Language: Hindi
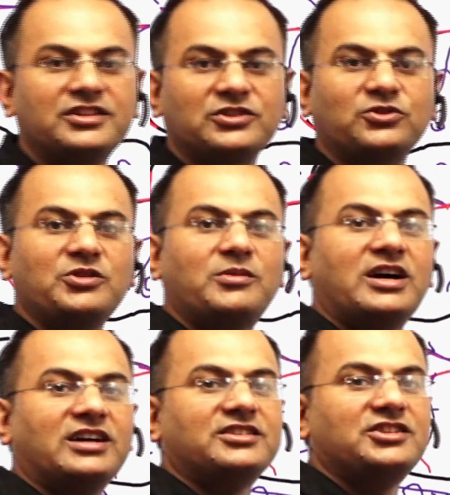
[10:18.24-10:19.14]
से कोई
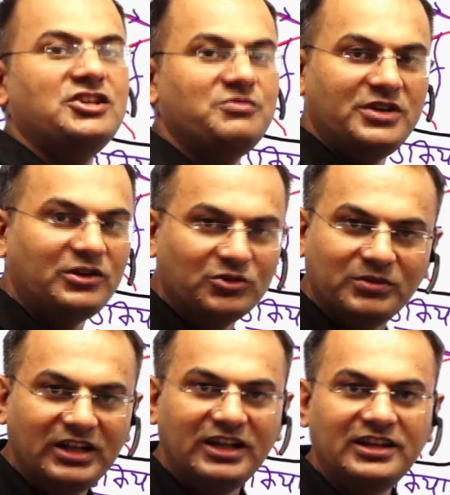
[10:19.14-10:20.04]
भाग दीप या रूप
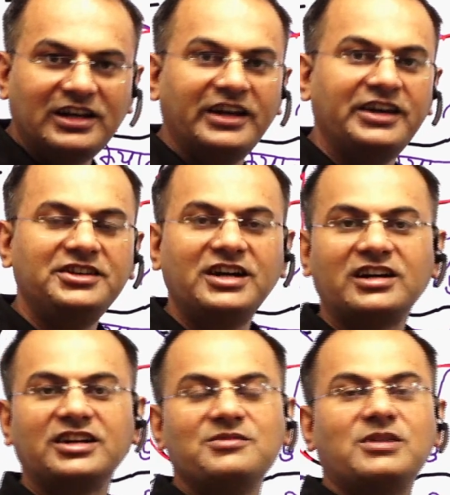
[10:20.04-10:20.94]
ले लेता है या
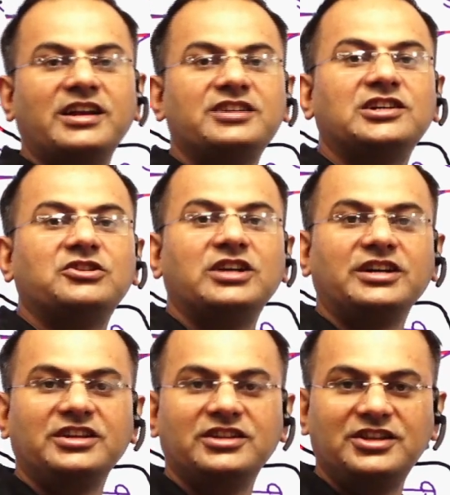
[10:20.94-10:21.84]
कई बार ऐसा होता है
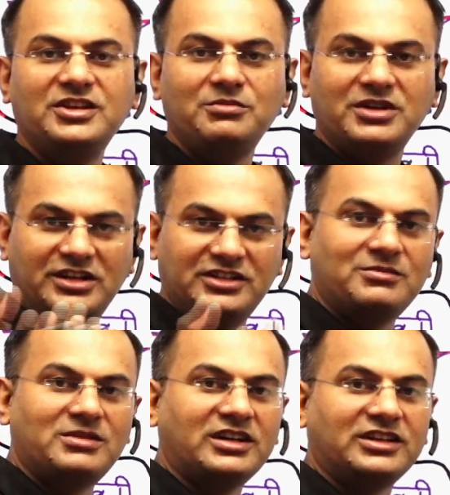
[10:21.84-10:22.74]
कि नदी मिट्टी
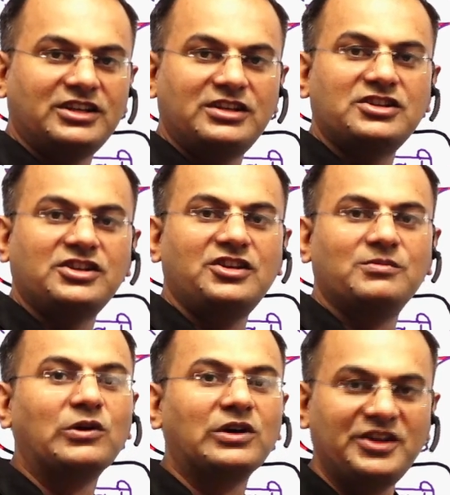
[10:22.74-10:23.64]
जमा करते जैसे
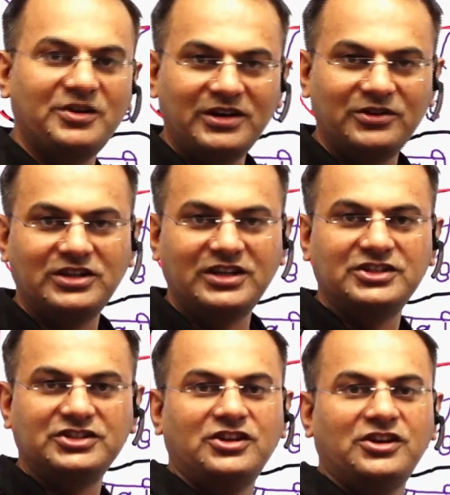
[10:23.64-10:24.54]
द्वीपों का निर्माण होता है
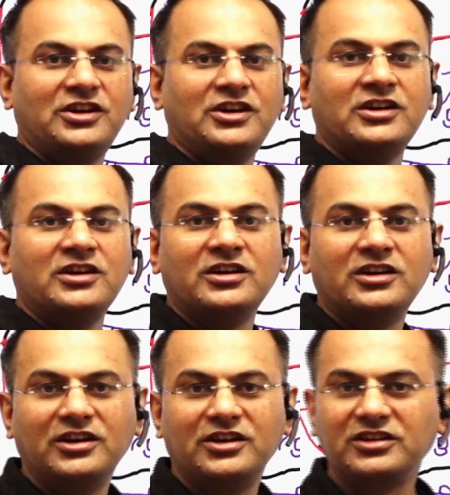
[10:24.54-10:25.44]
जैसे
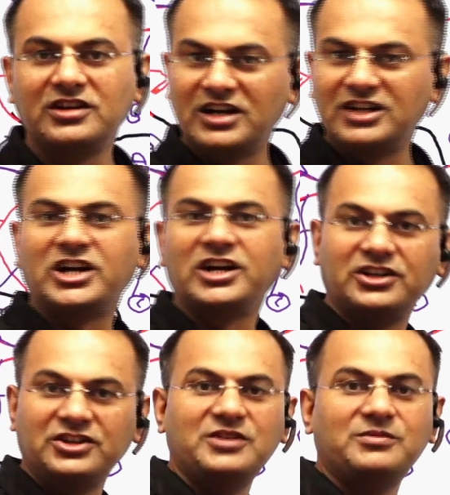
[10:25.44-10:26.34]
गंगा सागर
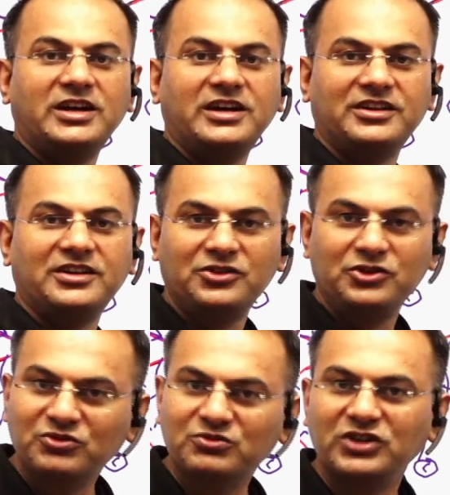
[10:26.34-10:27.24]
द्वीप है
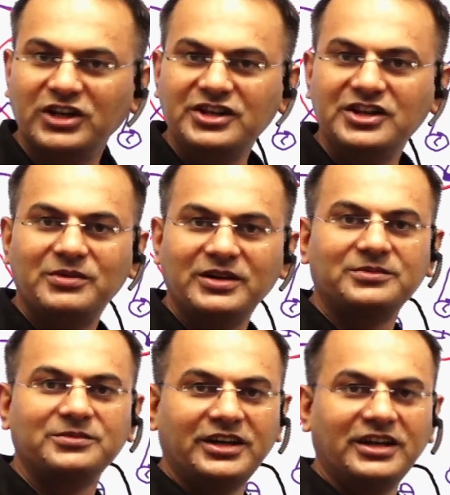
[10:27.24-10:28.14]
न्यू मूर द्वीप है
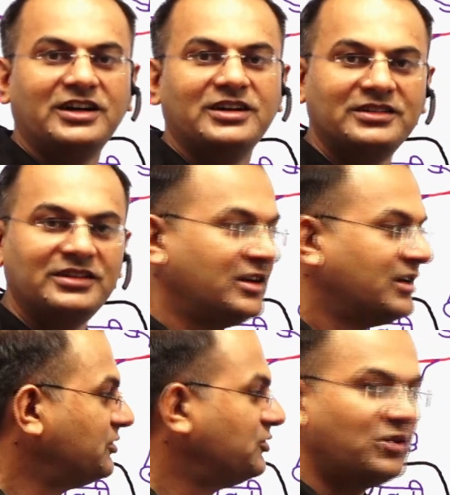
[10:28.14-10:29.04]
अपने यहाँ
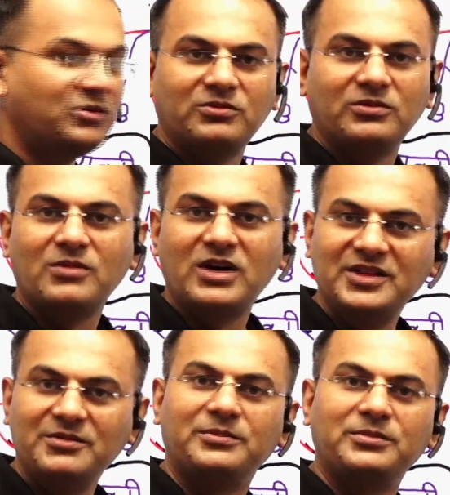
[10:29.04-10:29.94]
जो बाद
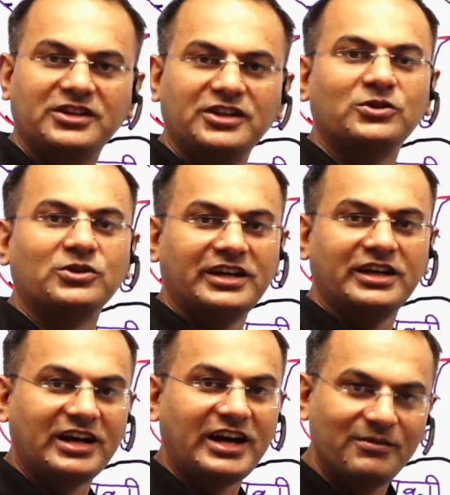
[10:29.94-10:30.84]
में हो होके
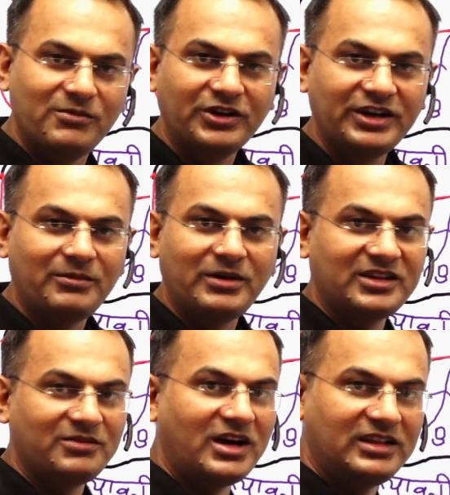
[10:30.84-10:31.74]
गायब हो गया भारत
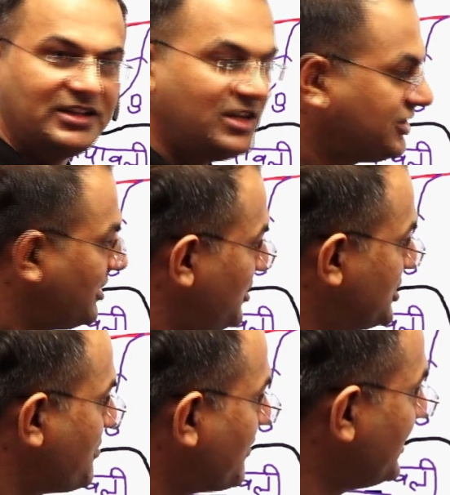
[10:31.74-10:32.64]
बांग्लादेश के बीच
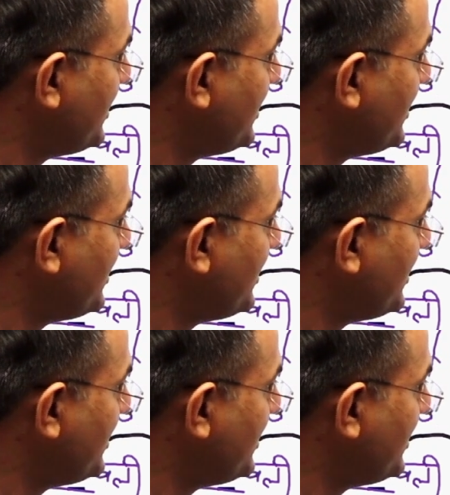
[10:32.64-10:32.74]
विवादित